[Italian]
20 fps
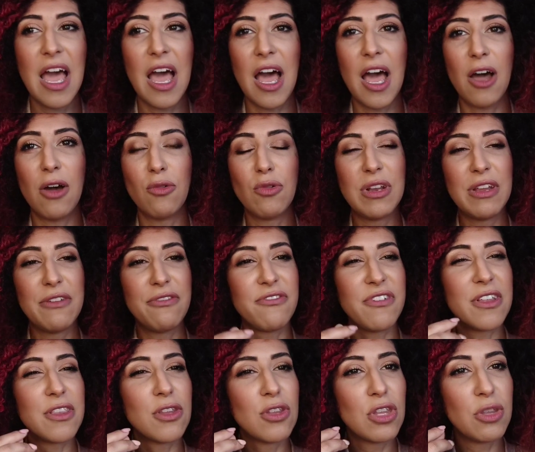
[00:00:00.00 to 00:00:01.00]
ha un
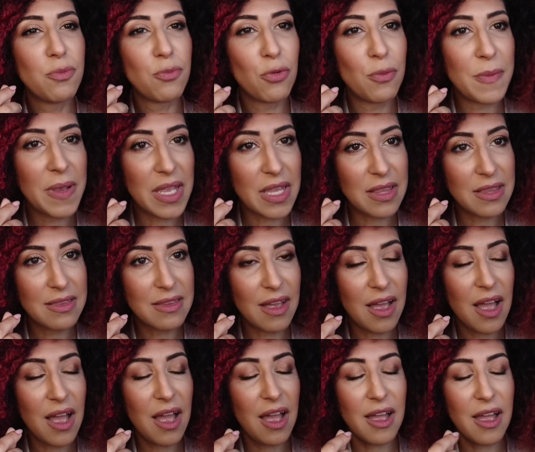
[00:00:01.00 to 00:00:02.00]
effetto tipo
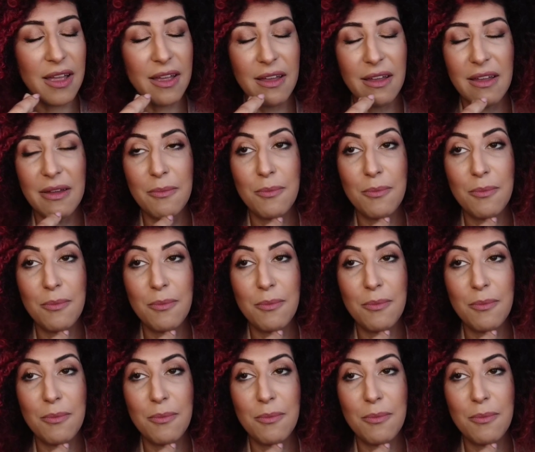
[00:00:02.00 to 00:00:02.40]
menta, eh,